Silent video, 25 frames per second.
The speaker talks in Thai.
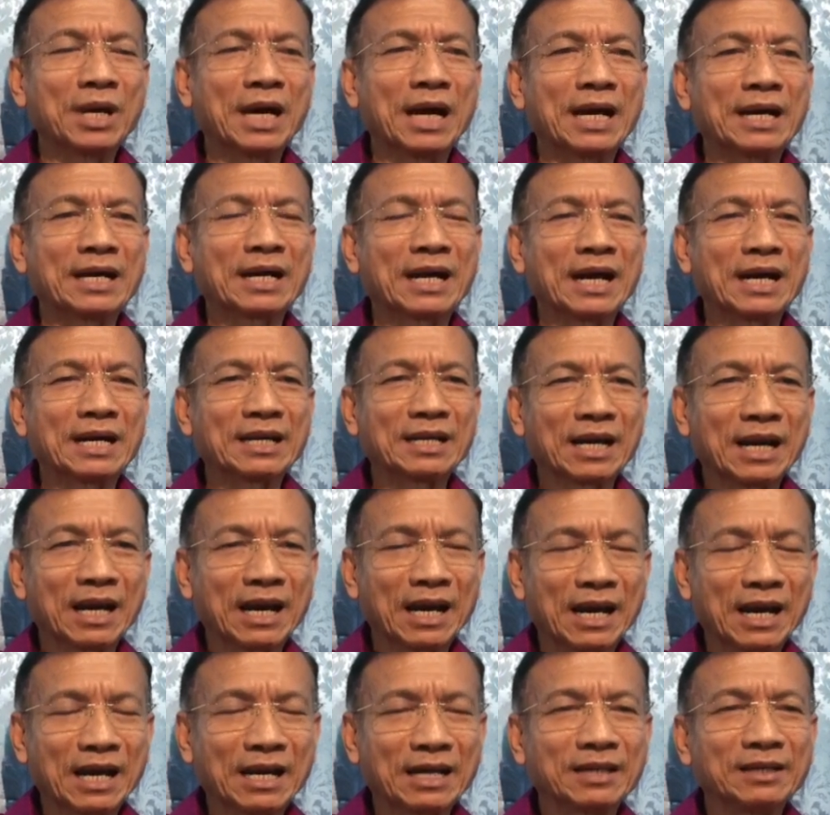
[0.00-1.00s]
ดายการ
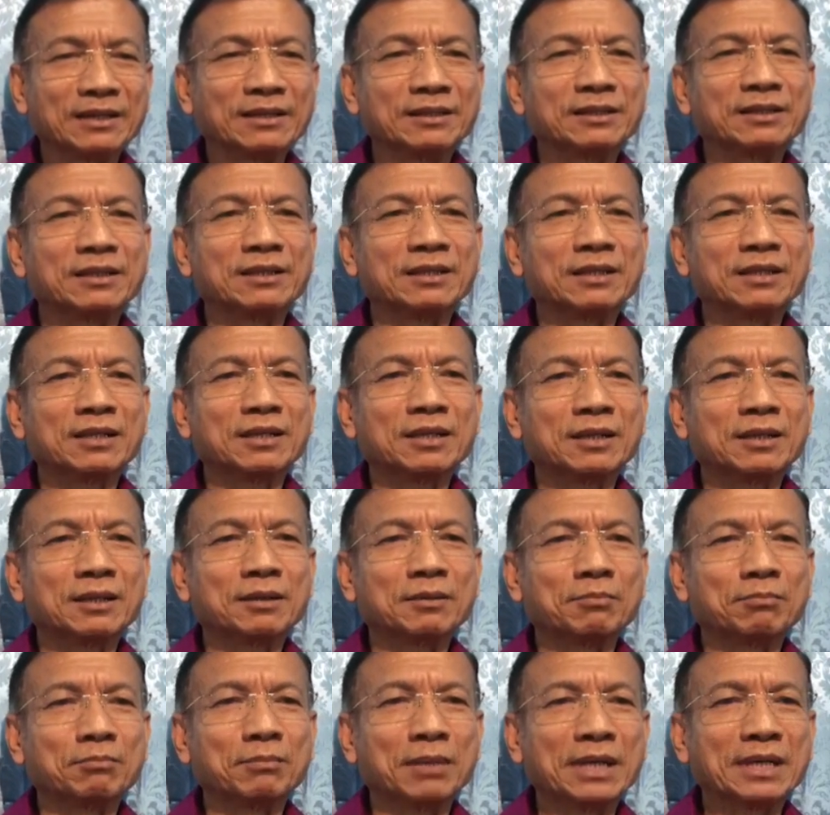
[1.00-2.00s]
งาน
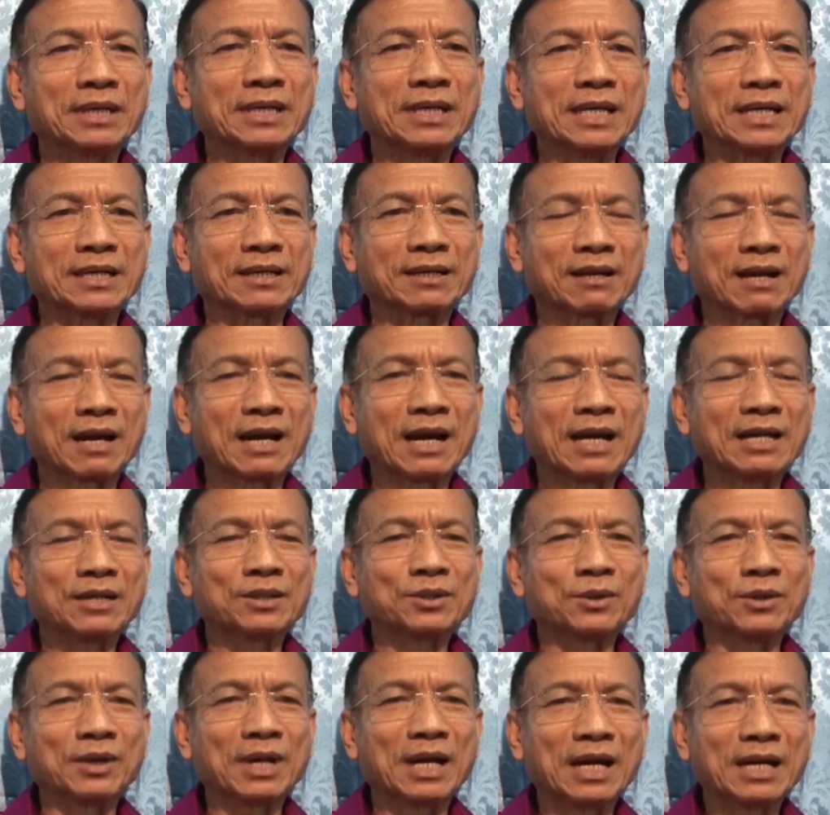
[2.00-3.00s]
ไม่เกียจคร้าน
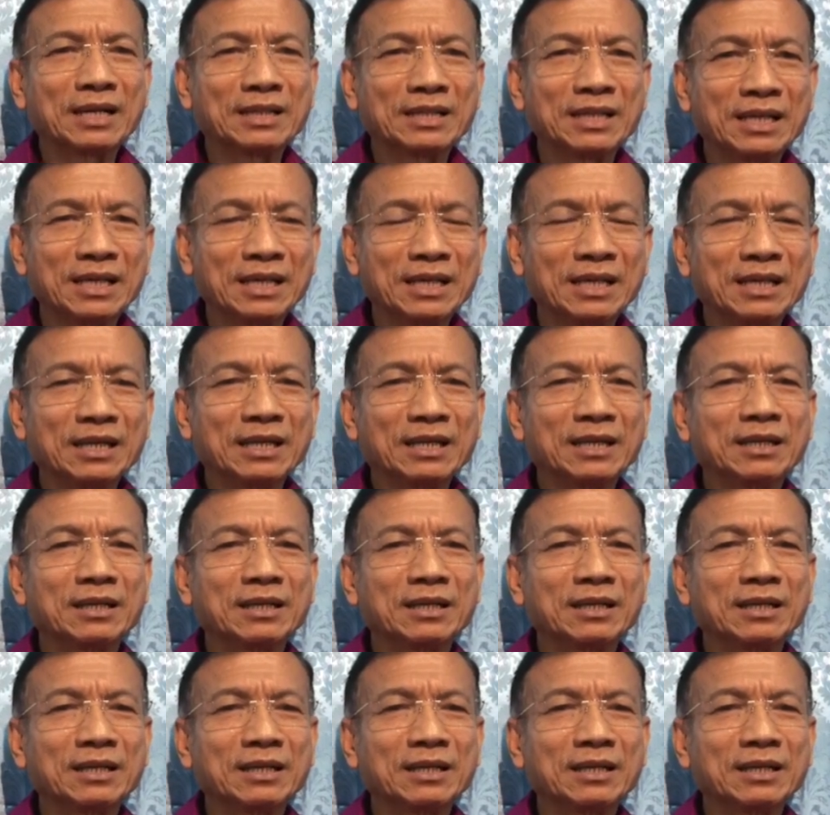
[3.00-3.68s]
ต่อหน้าที่